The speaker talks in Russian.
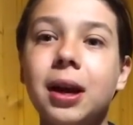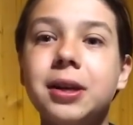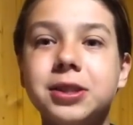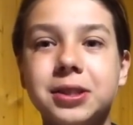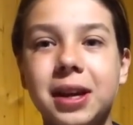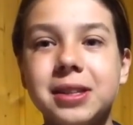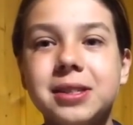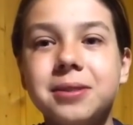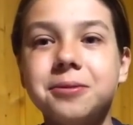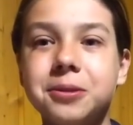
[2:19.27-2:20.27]
ожидать.
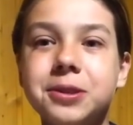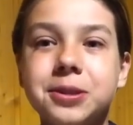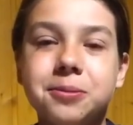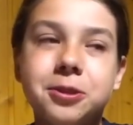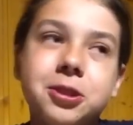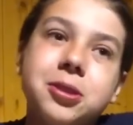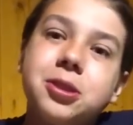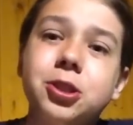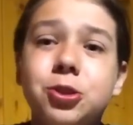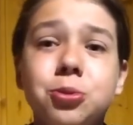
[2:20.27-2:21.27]
В общем, вот
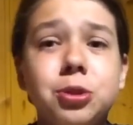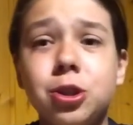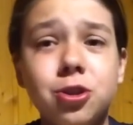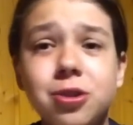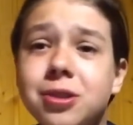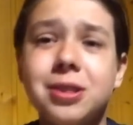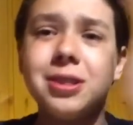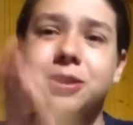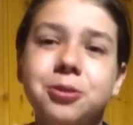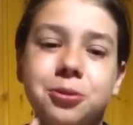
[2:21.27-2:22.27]
сижу, ничего не
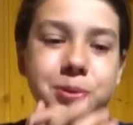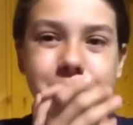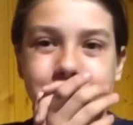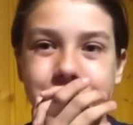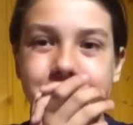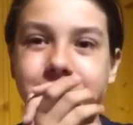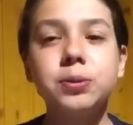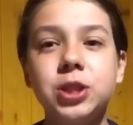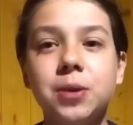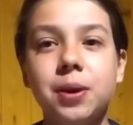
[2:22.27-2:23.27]
делаю, в общем. В
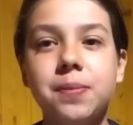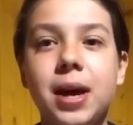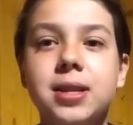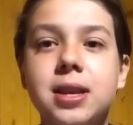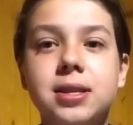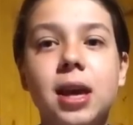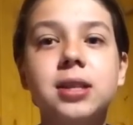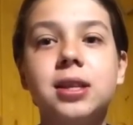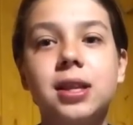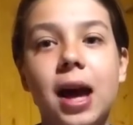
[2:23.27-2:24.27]
общем, ребята,
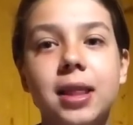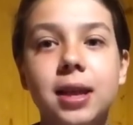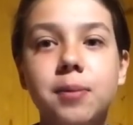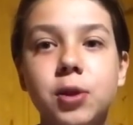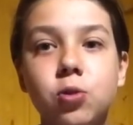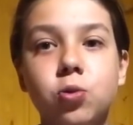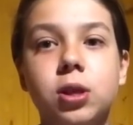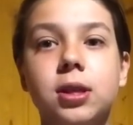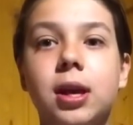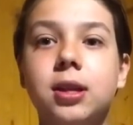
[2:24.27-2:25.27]
осталась это одна
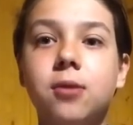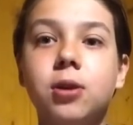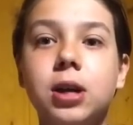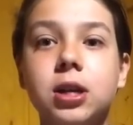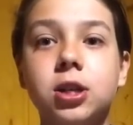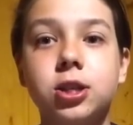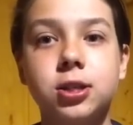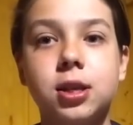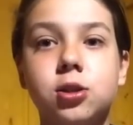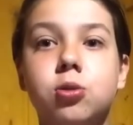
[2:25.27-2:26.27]
минута до того, как на
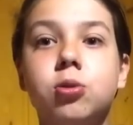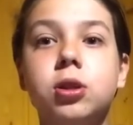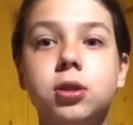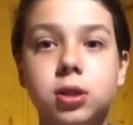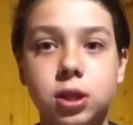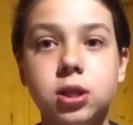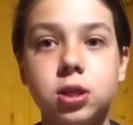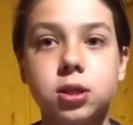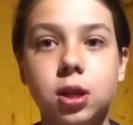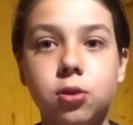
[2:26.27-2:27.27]
часах стукнет 3
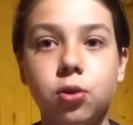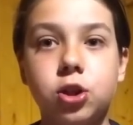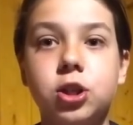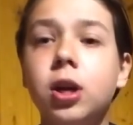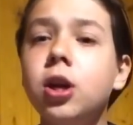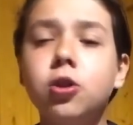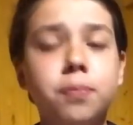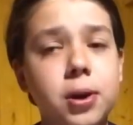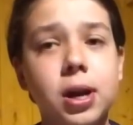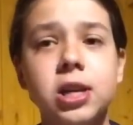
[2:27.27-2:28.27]
часа ночи, но
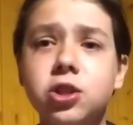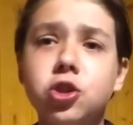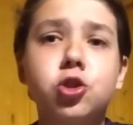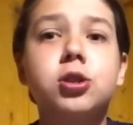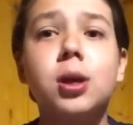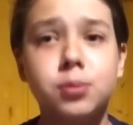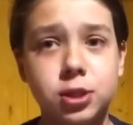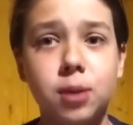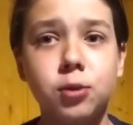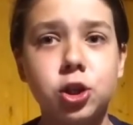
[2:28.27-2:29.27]
пока что еще
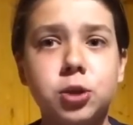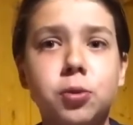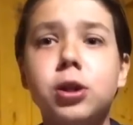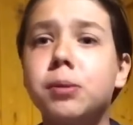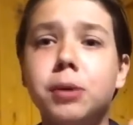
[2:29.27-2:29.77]
совсем ничего не